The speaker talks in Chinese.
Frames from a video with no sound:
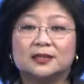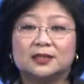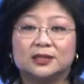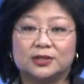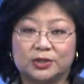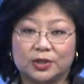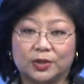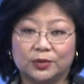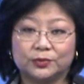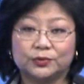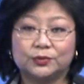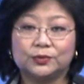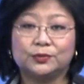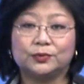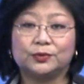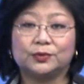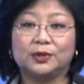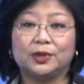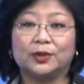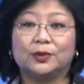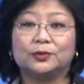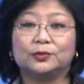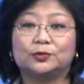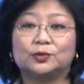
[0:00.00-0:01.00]
首度
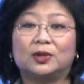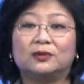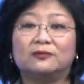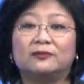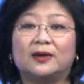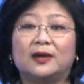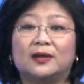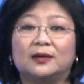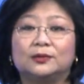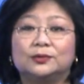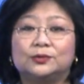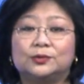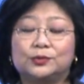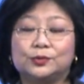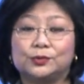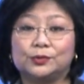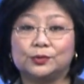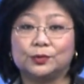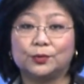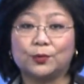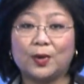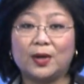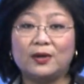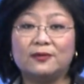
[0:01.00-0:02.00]
由双方
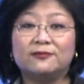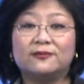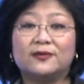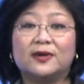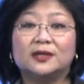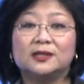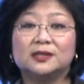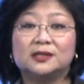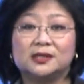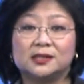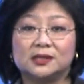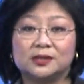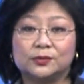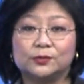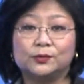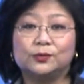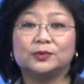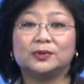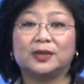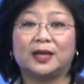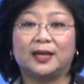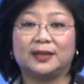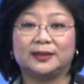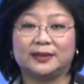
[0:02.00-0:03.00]
具官方职
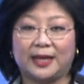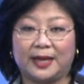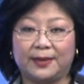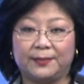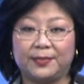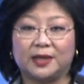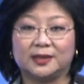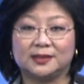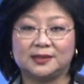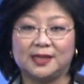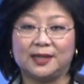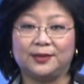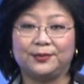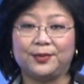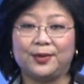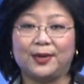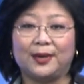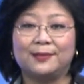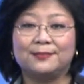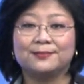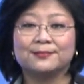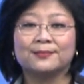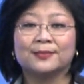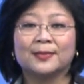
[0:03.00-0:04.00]
务的代表签
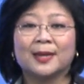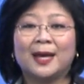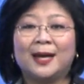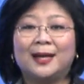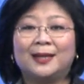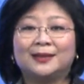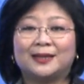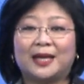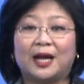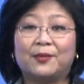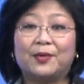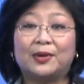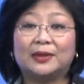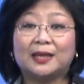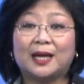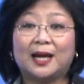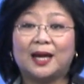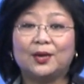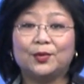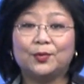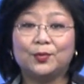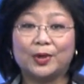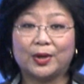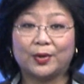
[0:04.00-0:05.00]
约。台湾
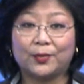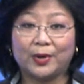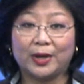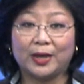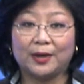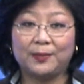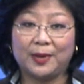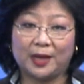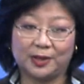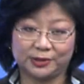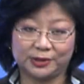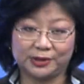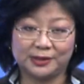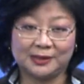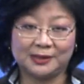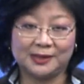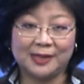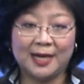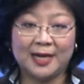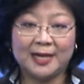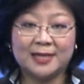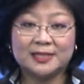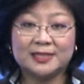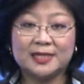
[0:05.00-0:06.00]
的陆委会表
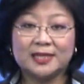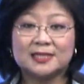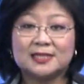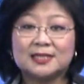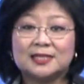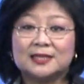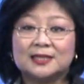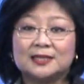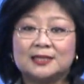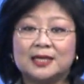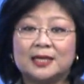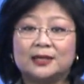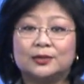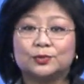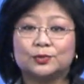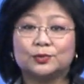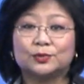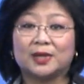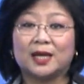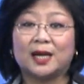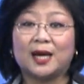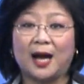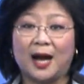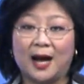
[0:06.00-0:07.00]
示，这次签
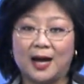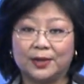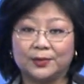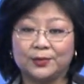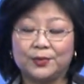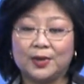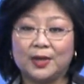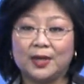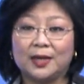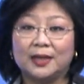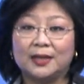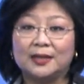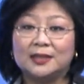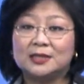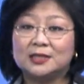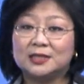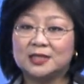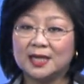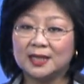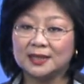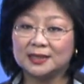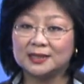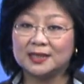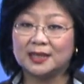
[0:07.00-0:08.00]
署的航约
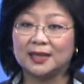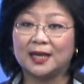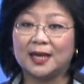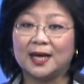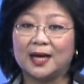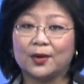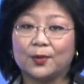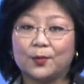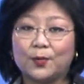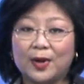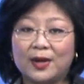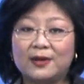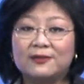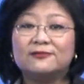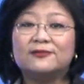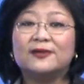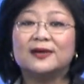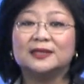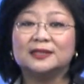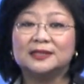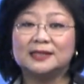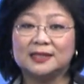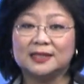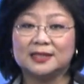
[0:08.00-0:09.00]
彰显了官
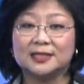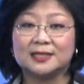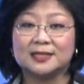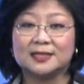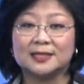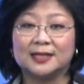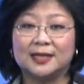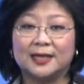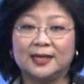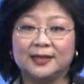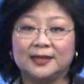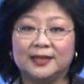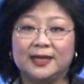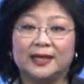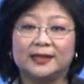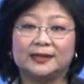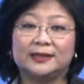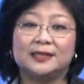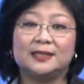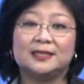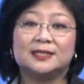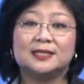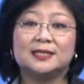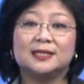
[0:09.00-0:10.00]
方性质。也
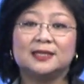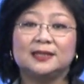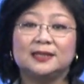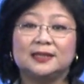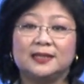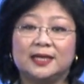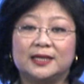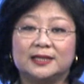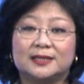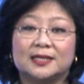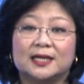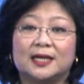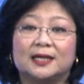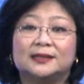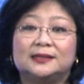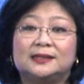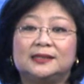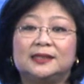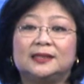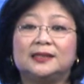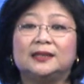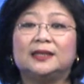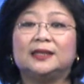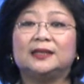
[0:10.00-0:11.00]
提升业者
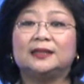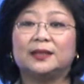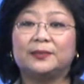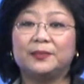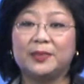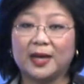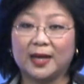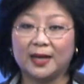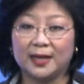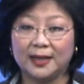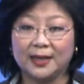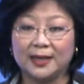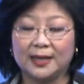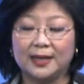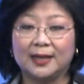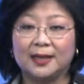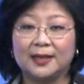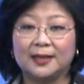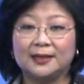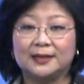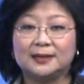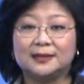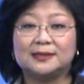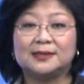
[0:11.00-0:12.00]
经营的便利
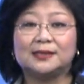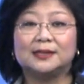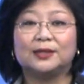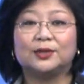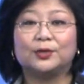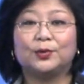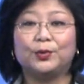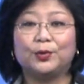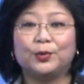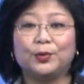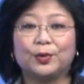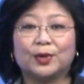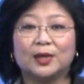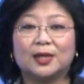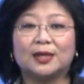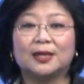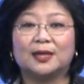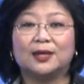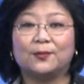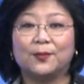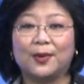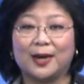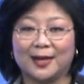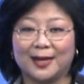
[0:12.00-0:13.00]
以及旅
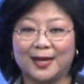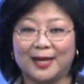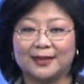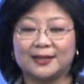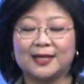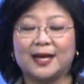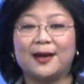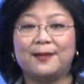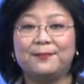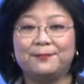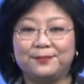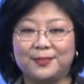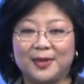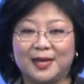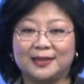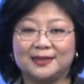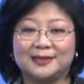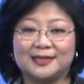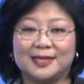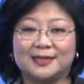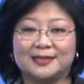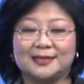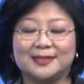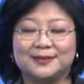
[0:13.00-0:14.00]
客往来的便
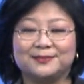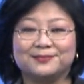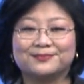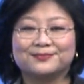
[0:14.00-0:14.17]
捷性。